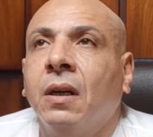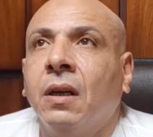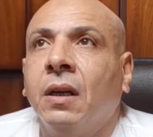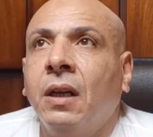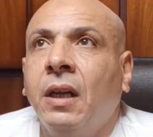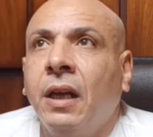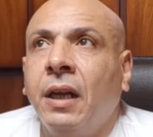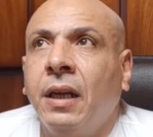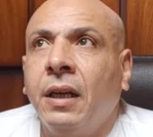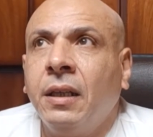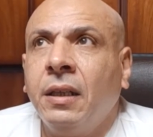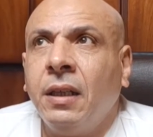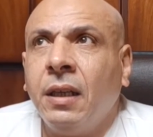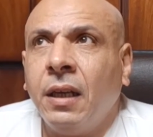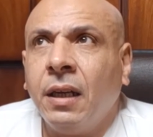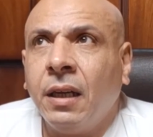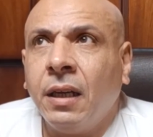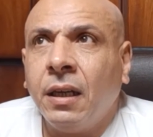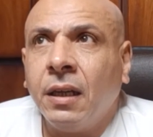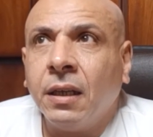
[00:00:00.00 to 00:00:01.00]

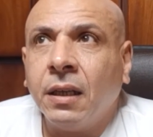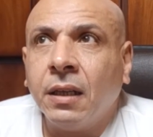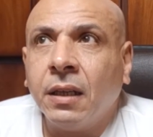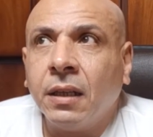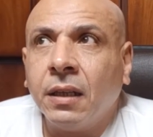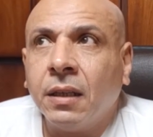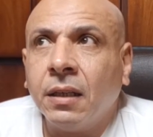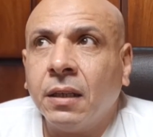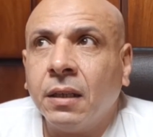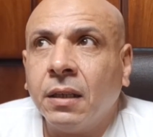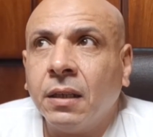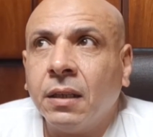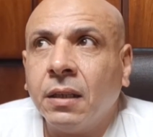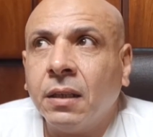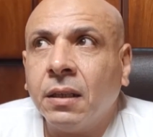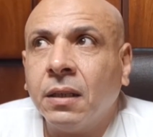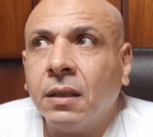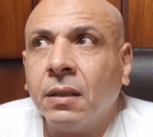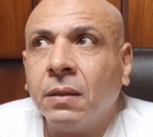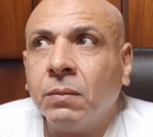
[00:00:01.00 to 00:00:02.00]
الحقيقه
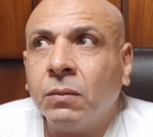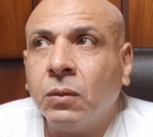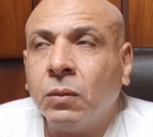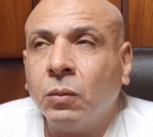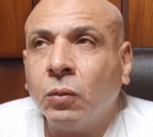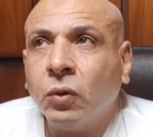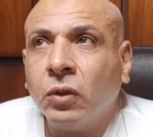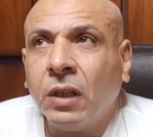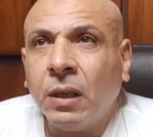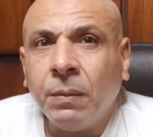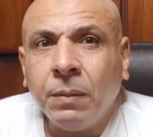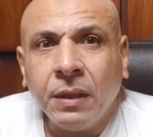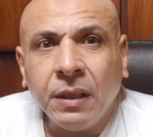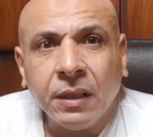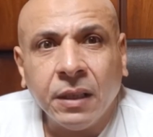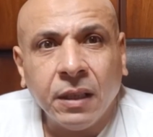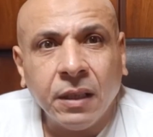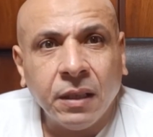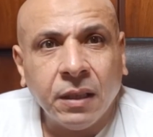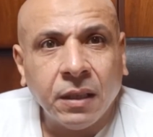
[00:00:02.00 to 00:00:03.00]
آه، بمتابعه
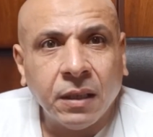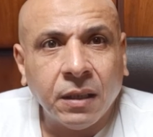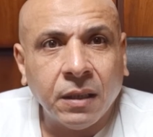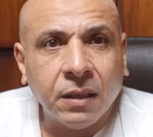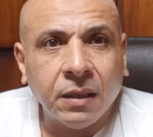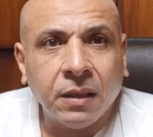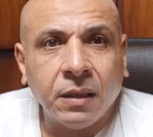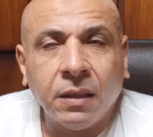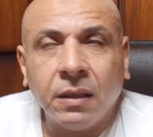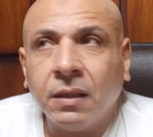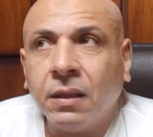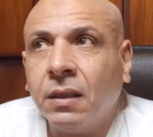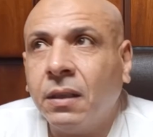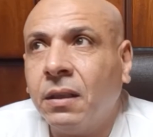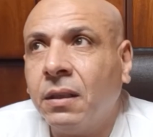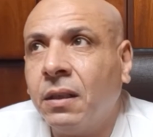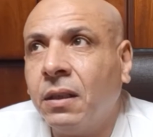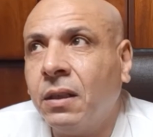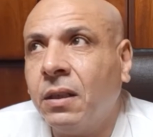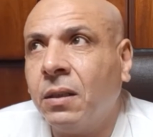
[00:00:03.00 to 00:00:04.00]
كده
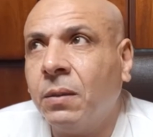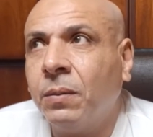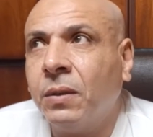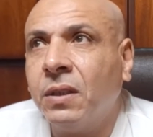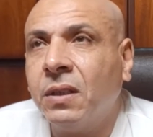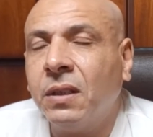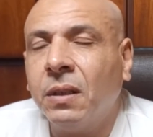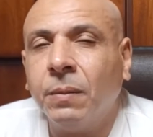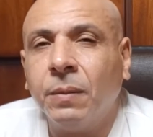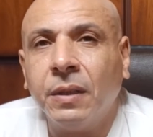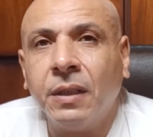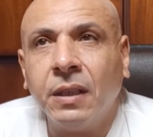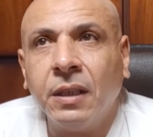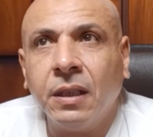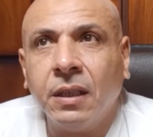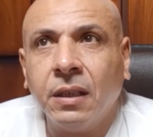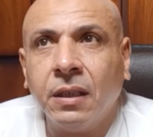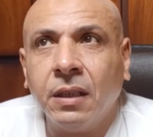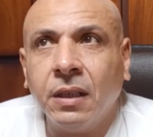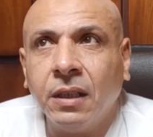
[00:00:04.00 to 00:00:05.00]
الحقبه
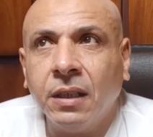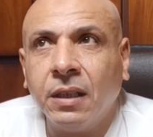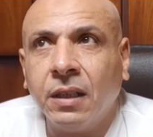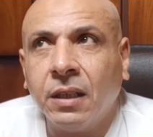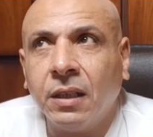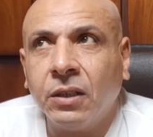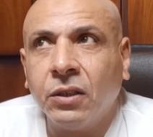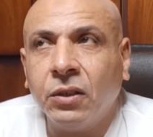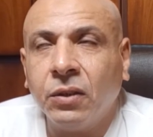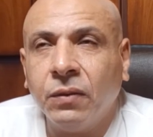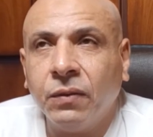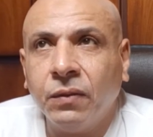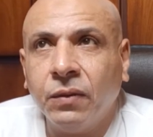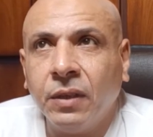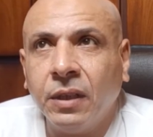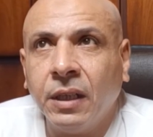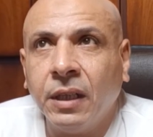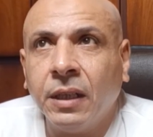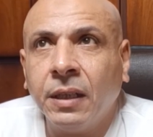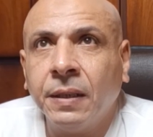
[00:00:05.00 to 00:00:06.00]
الزمنيه اللي احنا عايشين
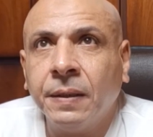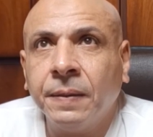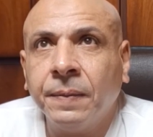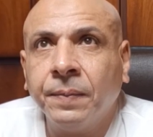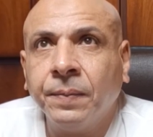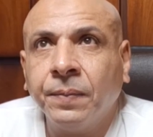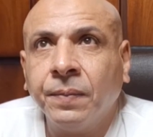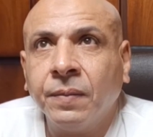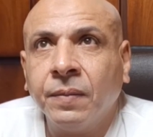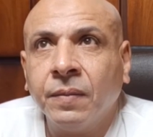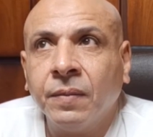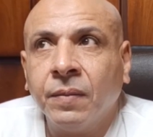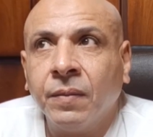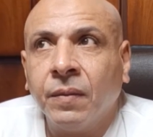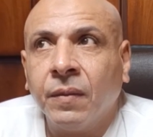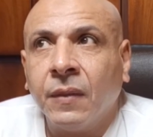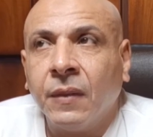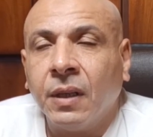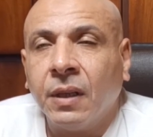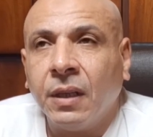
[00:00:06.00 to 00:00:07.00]
فيها
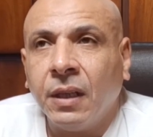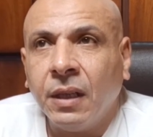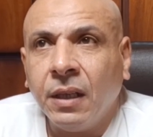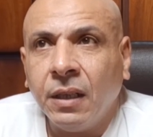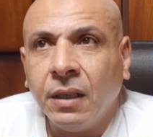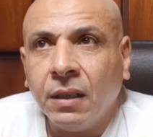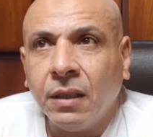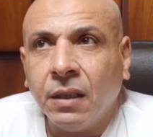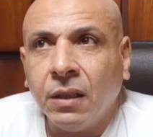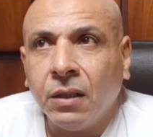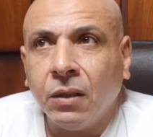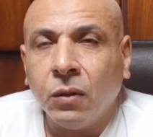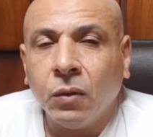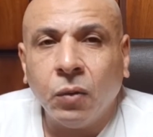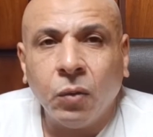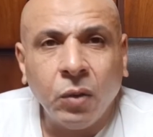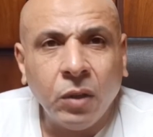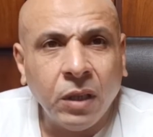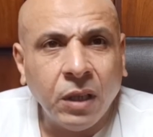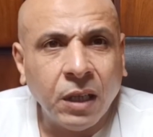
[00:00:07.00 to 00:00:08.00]
نجد ان
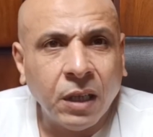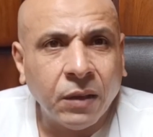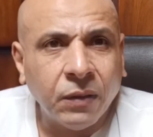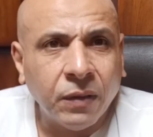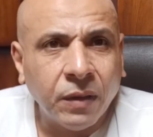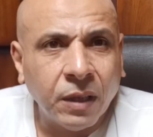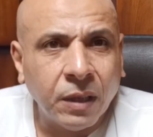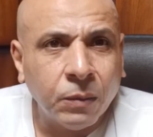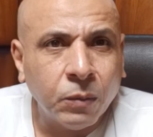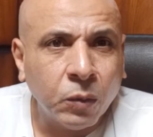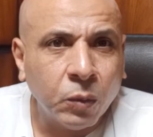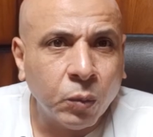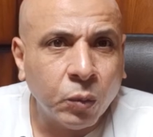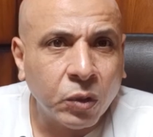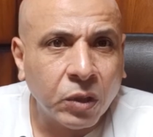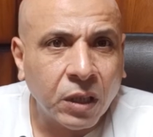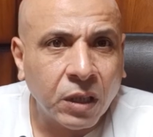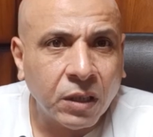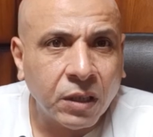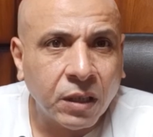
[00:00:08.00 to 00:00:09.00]
كل الافلام
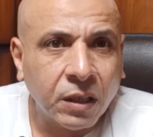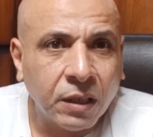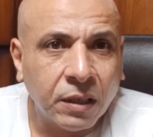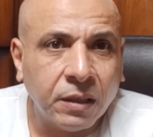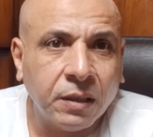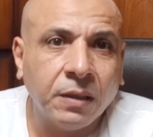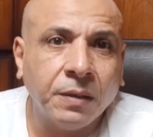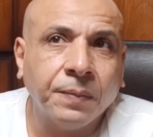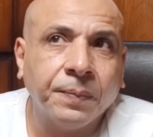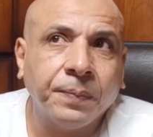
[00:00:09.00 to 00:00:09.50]
والمسلسلات